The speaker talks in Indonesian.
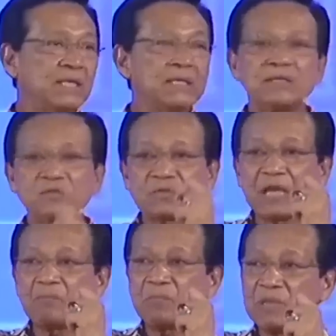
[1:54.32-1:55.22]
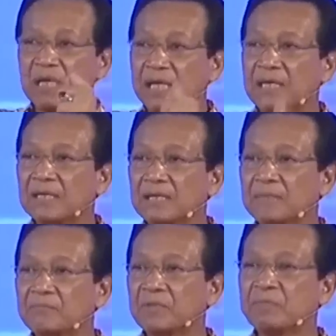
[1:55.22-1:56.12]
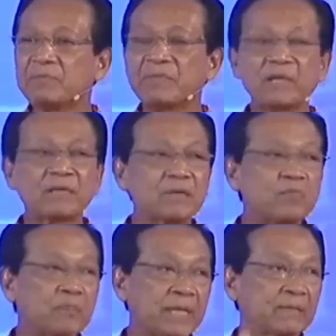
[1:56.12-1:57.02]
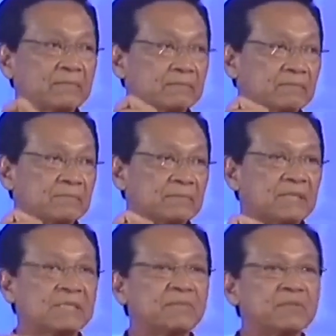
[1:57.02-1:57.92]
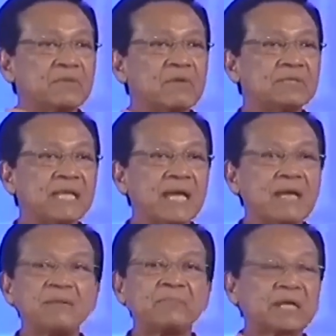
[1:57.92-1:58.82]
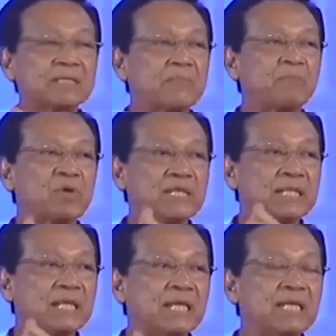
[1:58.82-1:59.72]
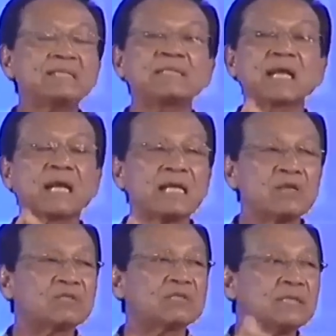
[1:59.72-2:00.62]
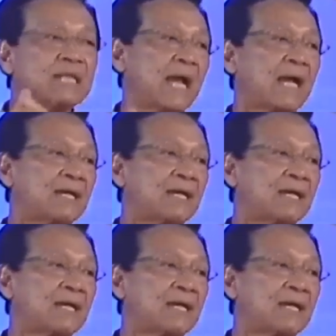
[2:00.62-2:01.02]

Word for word: Juli sudah memilih pemimpin republik. Sebetulnya partai politik ini serius tidak